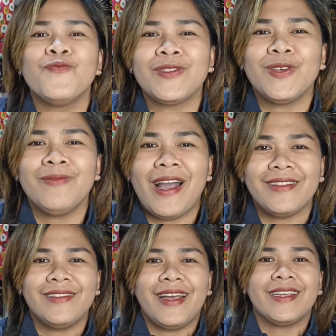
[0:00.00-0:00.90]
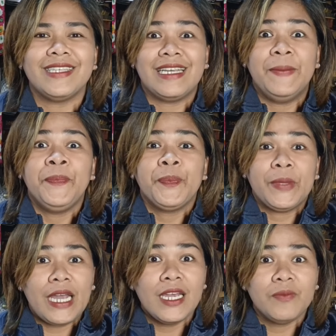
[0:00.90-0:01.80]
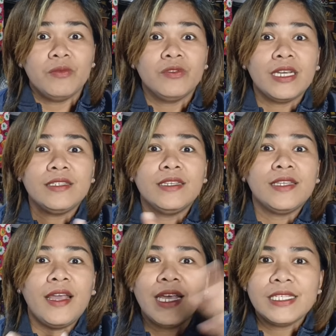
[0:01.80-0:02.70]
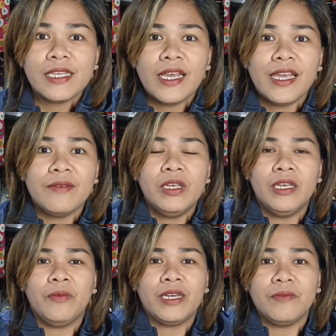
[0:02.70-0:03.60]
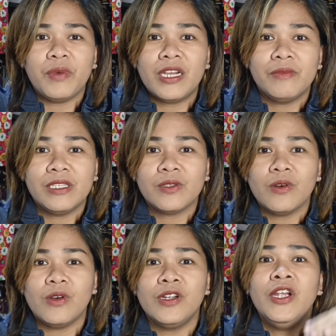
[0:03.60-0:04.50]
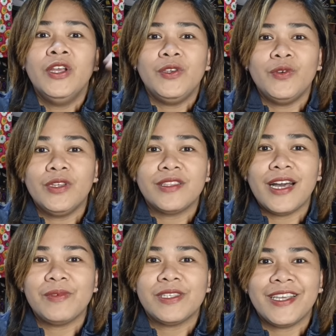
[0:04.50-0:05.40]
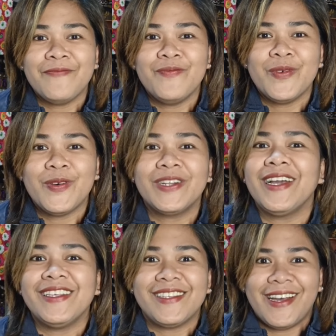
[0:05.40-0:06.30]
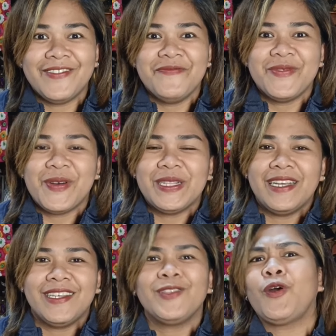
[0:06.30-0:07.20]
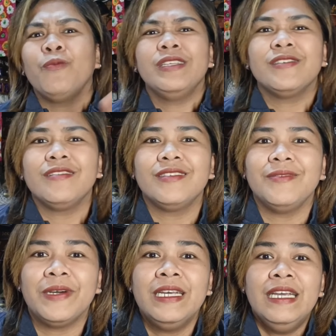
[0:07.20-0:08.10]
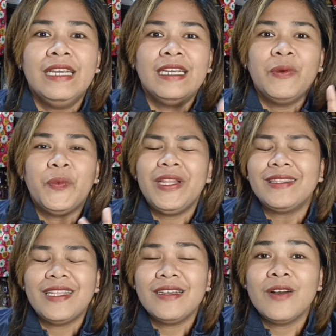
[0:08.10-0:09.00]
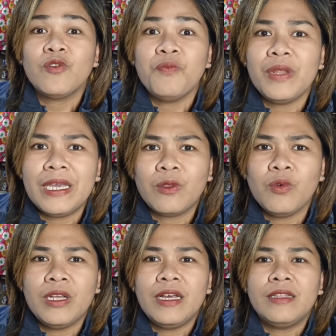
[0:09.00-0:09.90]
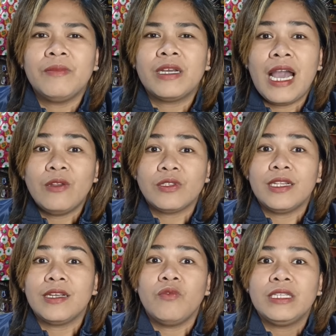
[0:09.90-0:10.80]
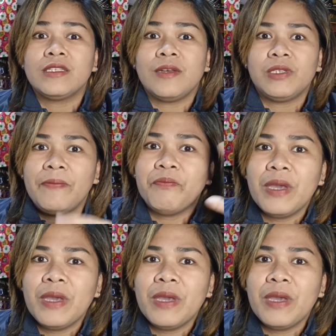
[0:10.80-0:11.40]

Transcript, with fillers: kompletuhin mga katindahan kasi nga, kahit pumunta ka dyan sa SM, mga department store, Unitap, Save More, Gaisano Mall, ganyan, Robinsons, di ba? wala talagang kumpleto, wala namang halos talagang one-stop shop.